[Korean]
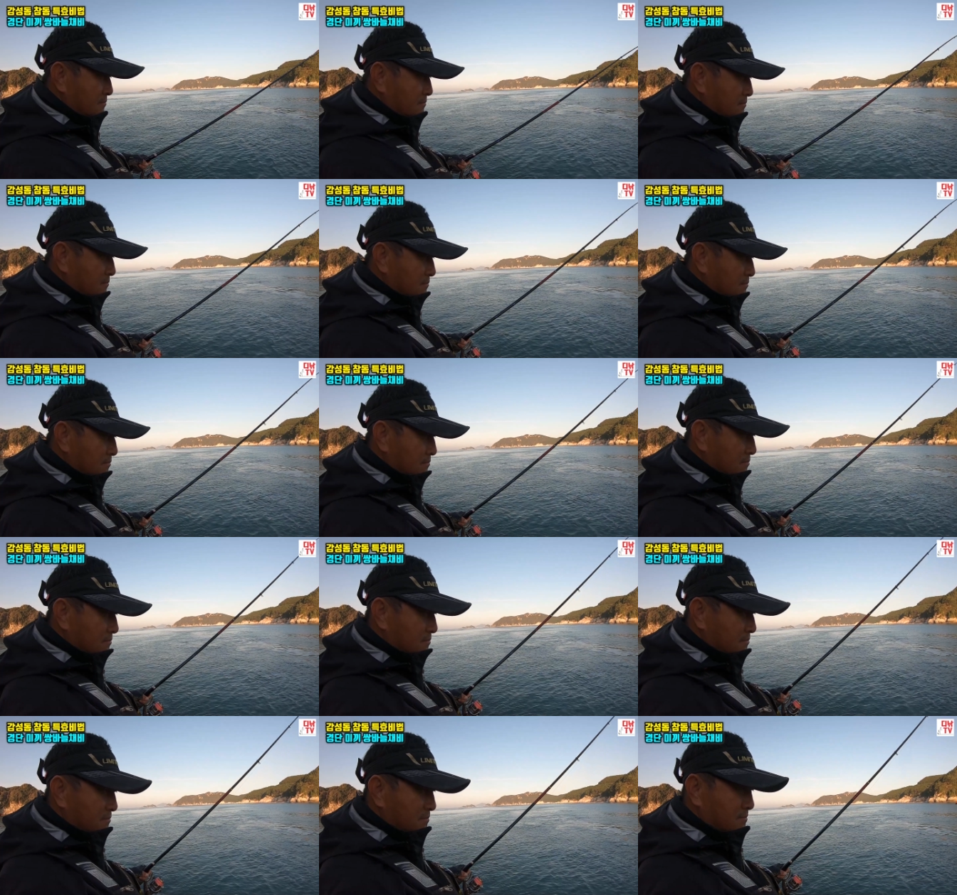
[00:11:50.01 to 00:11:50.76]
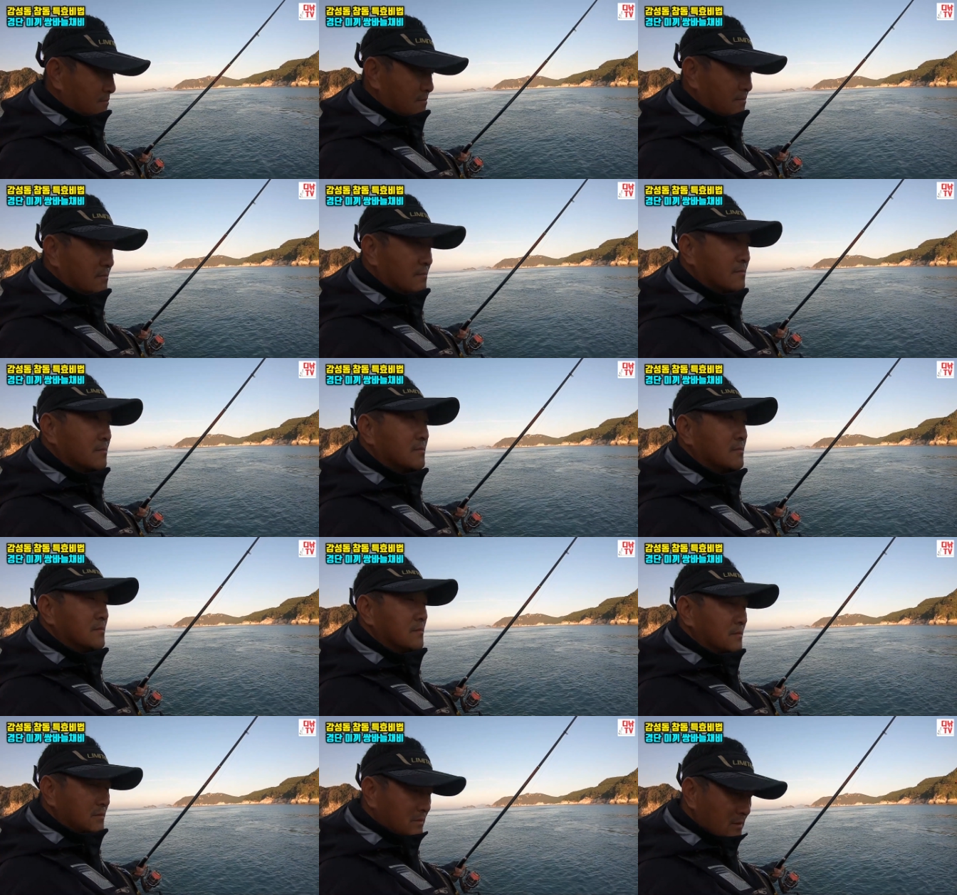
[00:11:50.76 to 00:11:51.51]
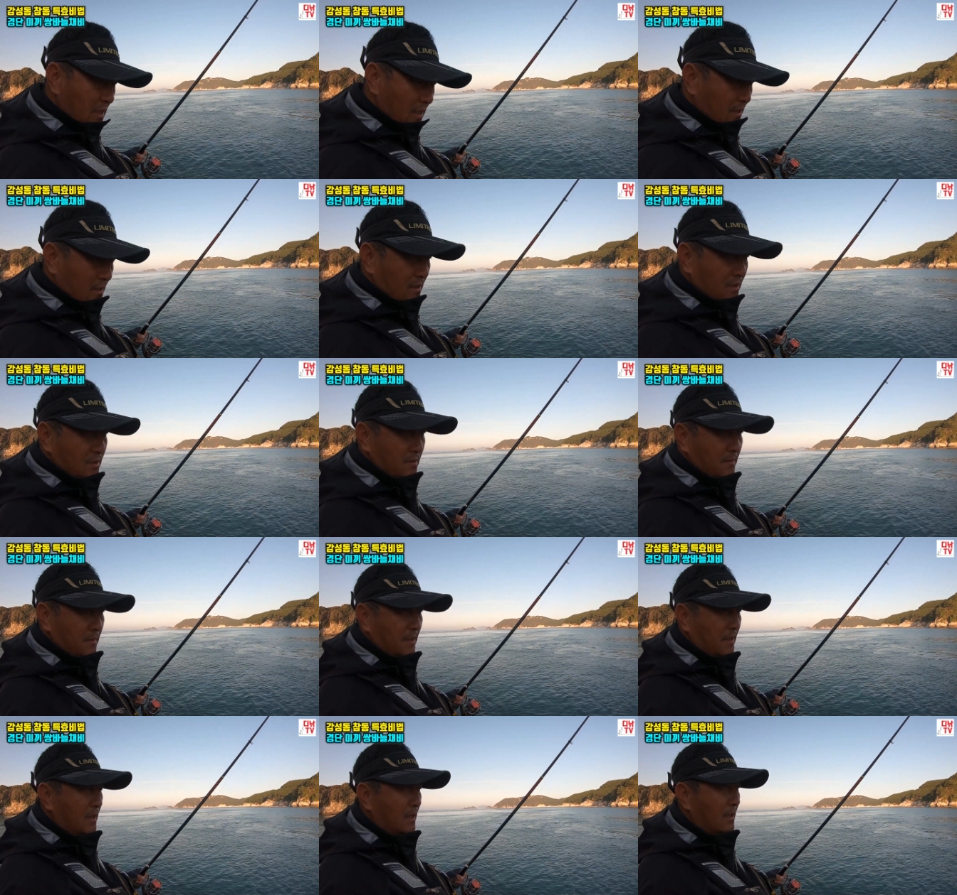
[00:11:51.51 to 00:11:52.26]
다시 살 떠오른다는 얘기입니까? 네 그렇습니다.
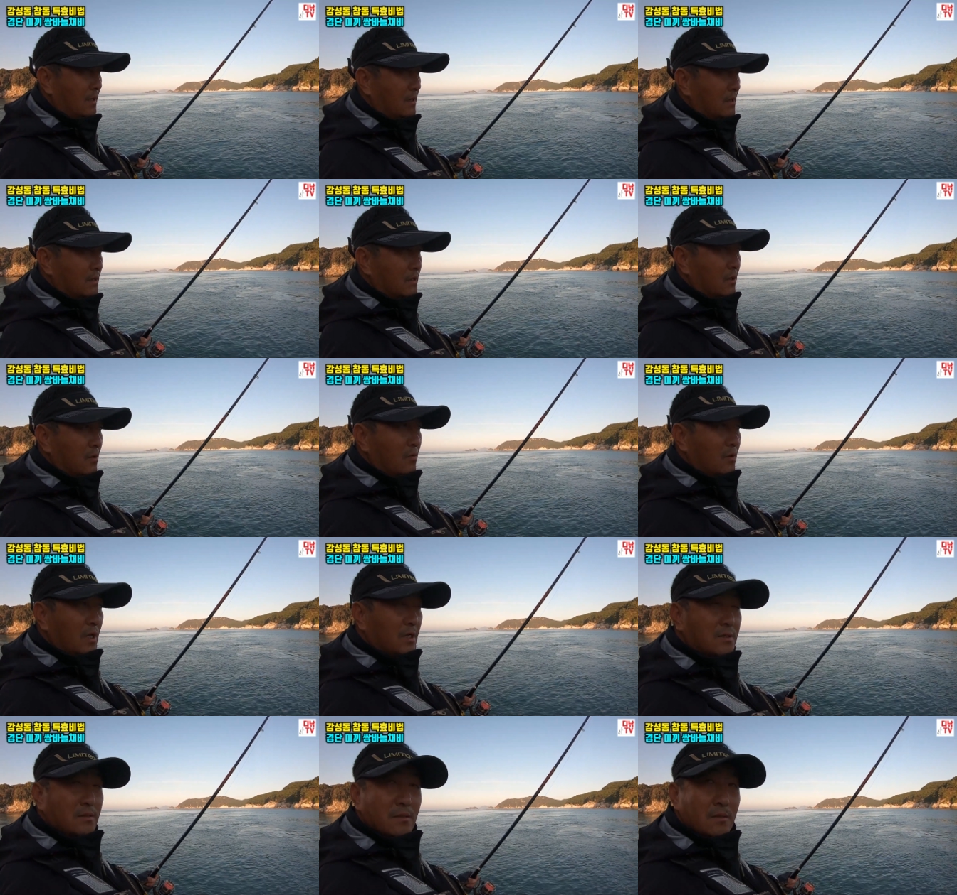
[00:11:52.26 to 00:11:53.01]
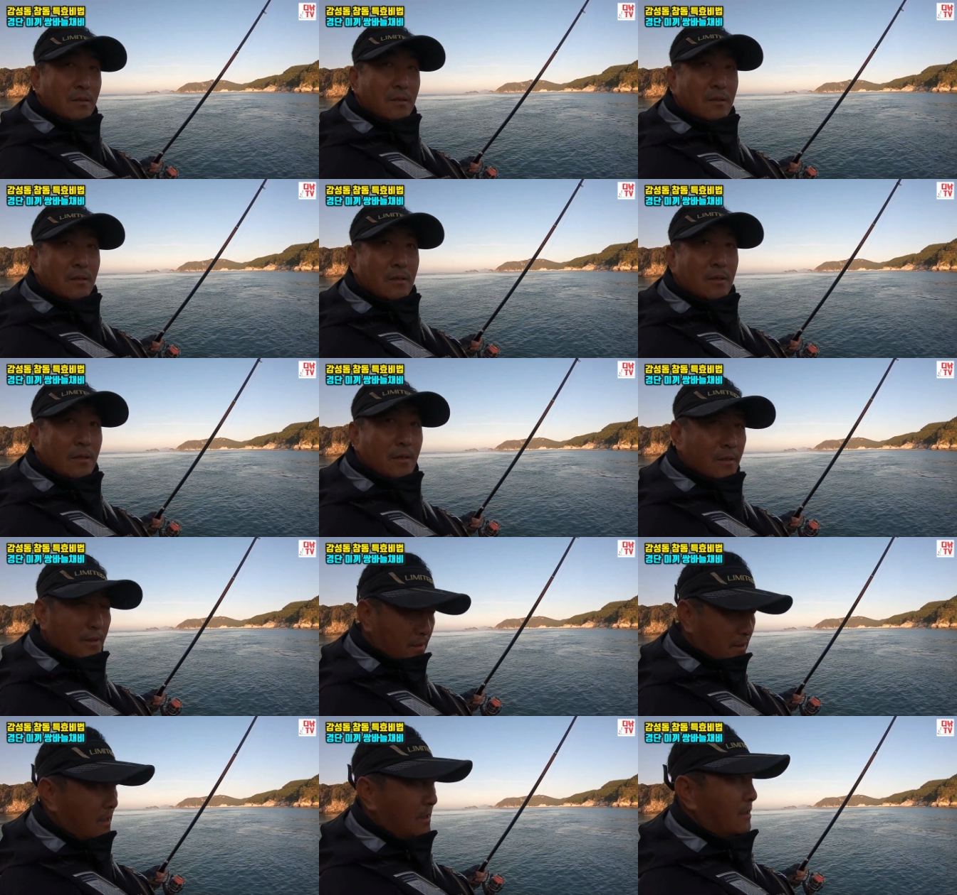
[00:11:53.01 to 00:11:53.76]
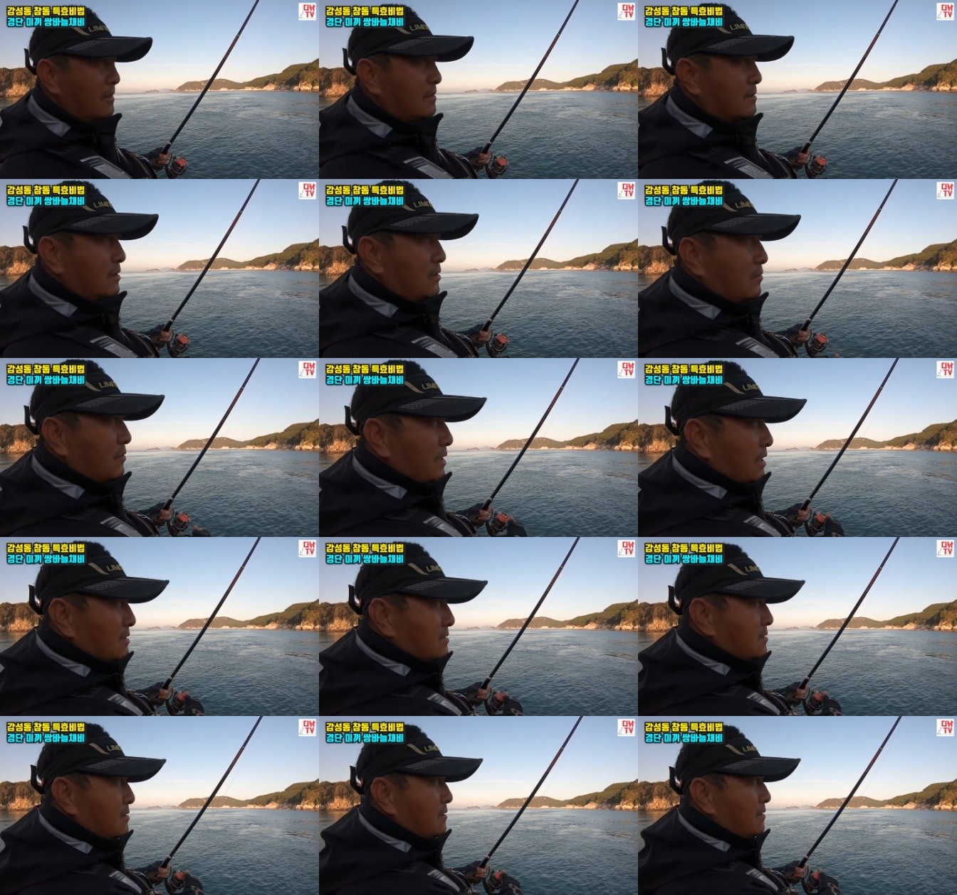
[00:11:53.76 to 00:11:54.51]
아, 그게 나서, 예신이네요. 예 그리고 음.
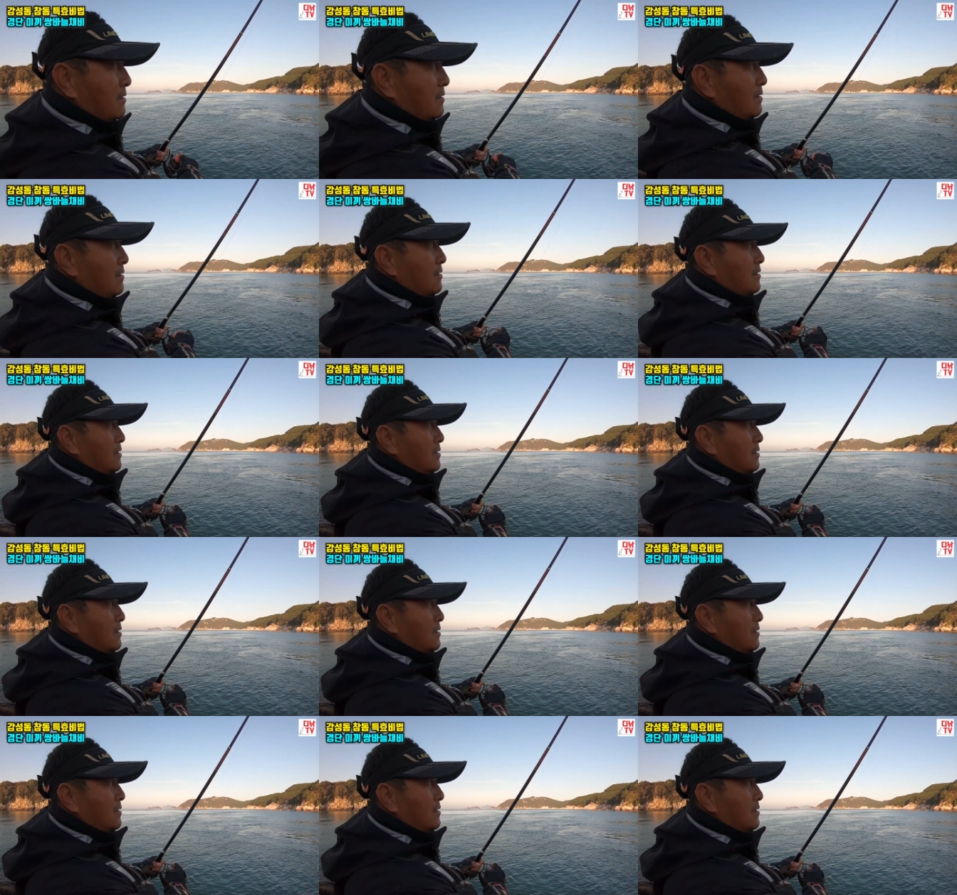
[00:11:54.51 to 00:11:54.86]
나서